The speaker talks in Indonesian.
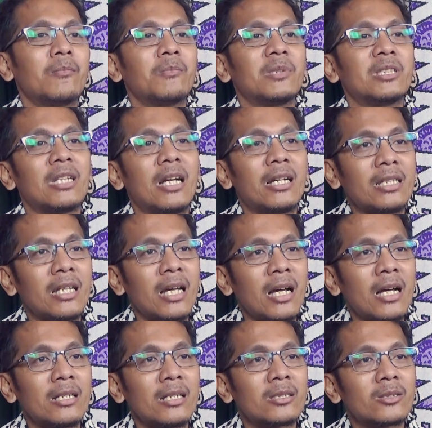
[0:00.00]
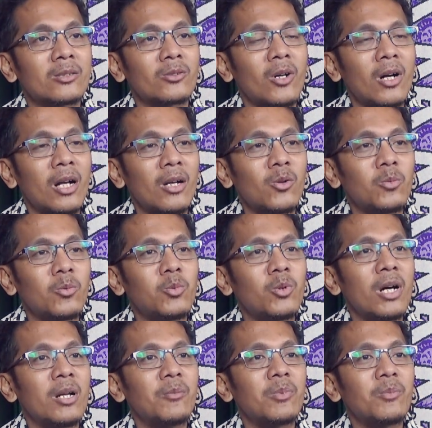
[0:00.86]
Misalnya soal
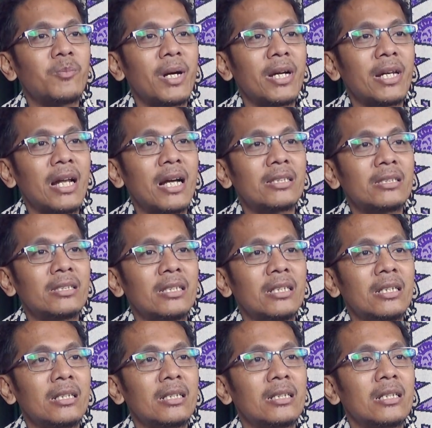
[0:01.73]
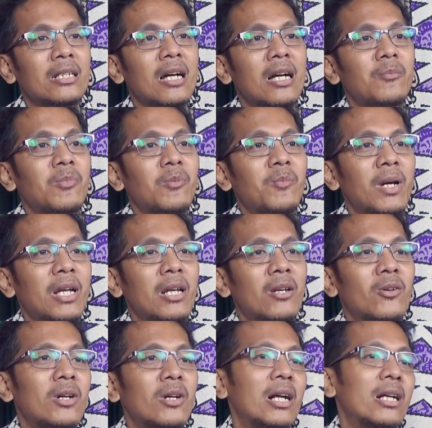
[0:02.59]
hubungan pemain asing dengan pemain
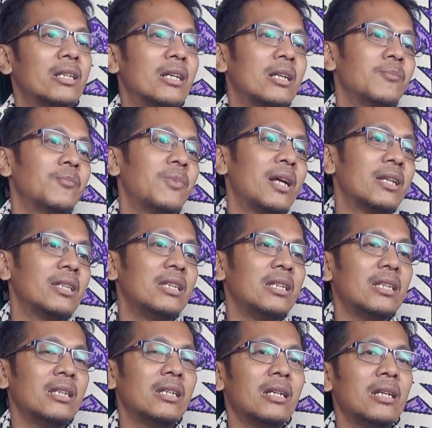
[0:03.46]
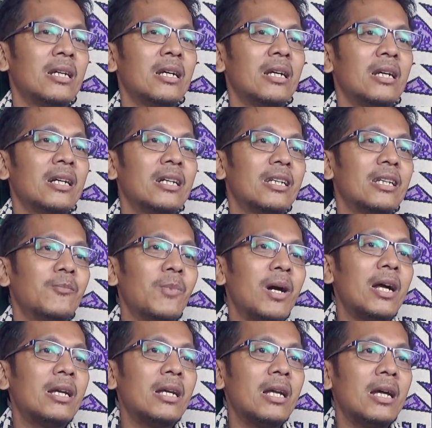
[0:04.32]
lokal dan pelatih, di
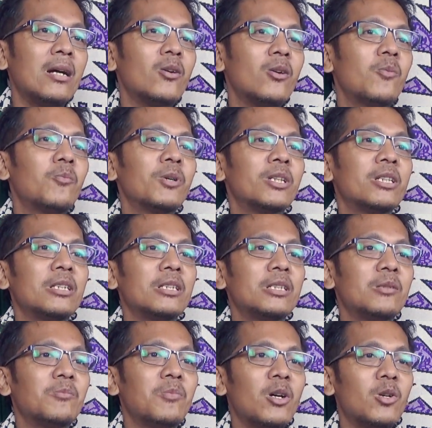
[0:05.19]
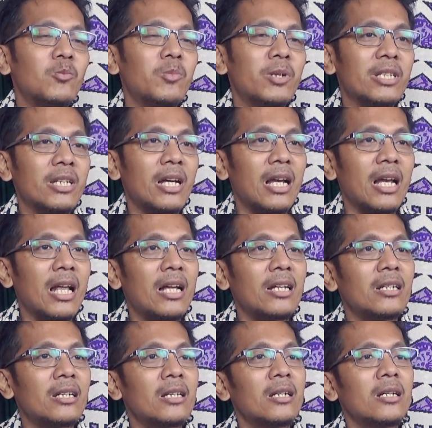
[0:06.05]
mana kompetisi baru
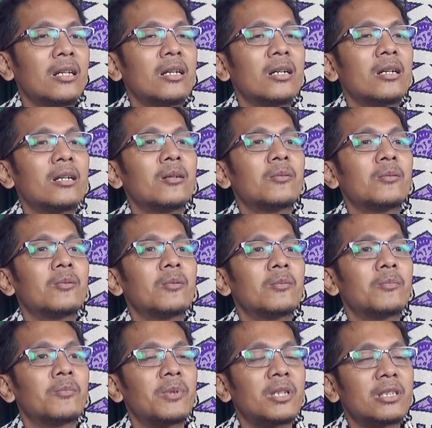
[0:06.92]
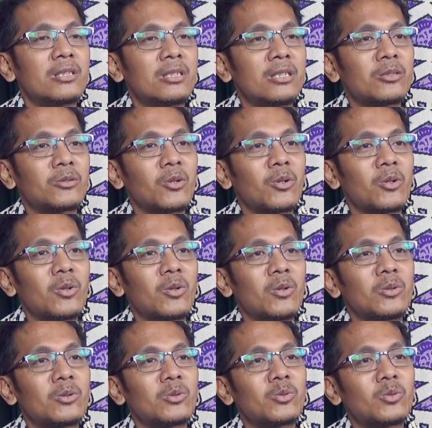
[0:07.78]
berjalan, Persis
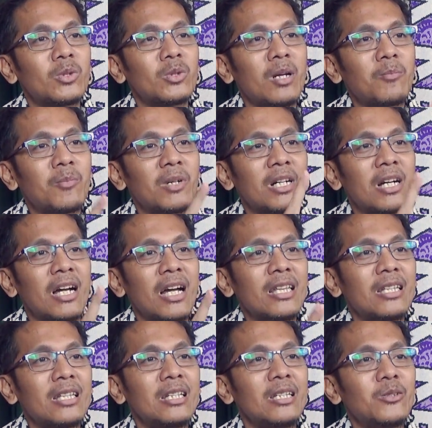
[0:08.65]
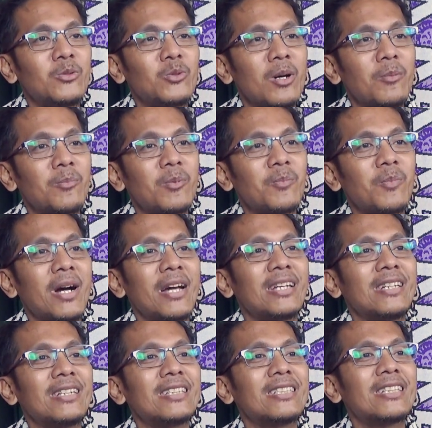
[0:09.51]
Solo sudah mengganti dua
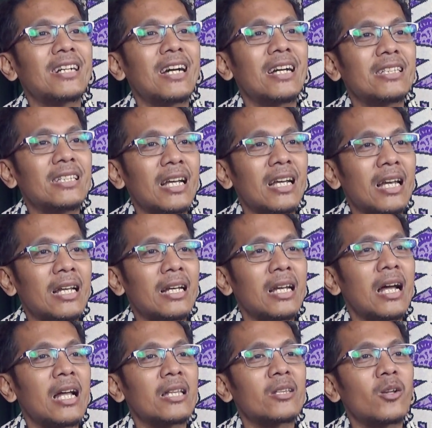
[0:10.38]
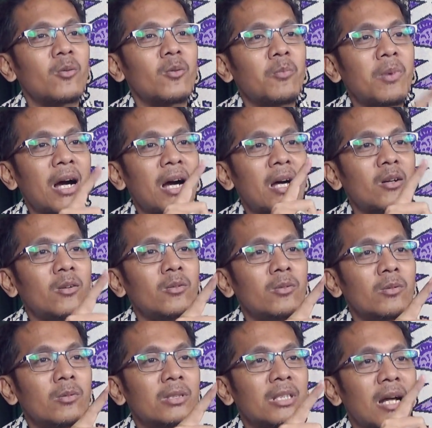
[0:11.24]
pemain di tengah jalan atau
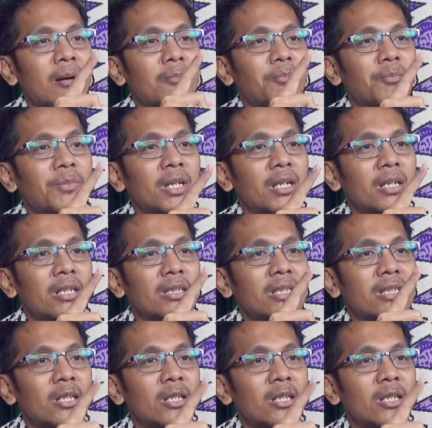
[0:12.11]
baru tampil di